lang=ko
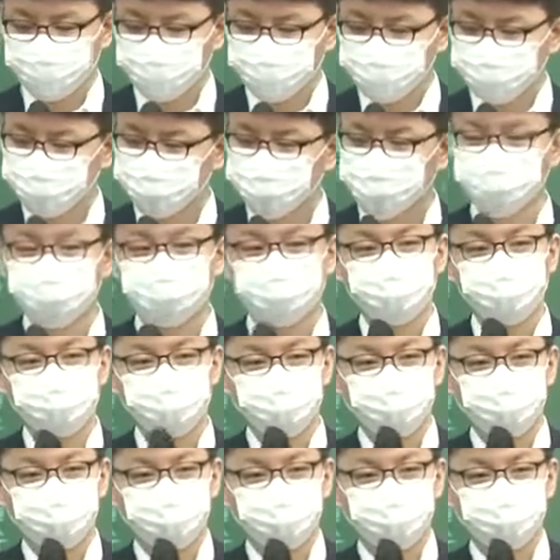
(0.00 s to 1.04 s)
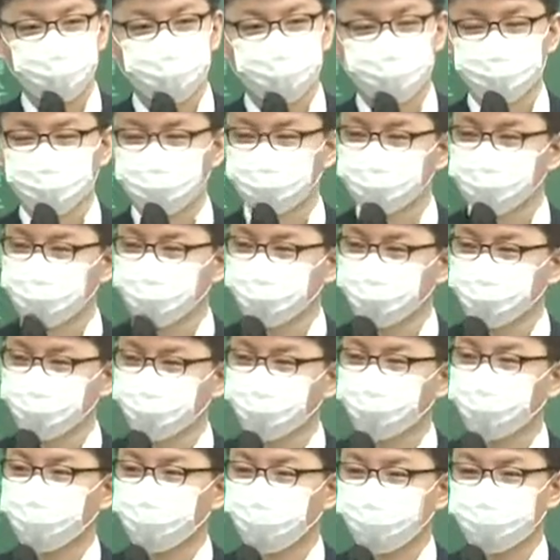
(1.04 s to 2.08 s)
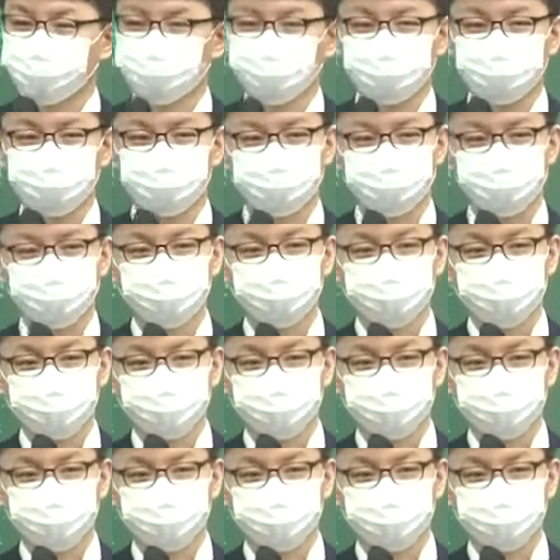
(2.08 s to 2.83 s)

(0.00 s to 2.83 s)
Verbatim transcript: 그럼 잠시 쉬었다가 계속 정책 소개까지 드리는 걸로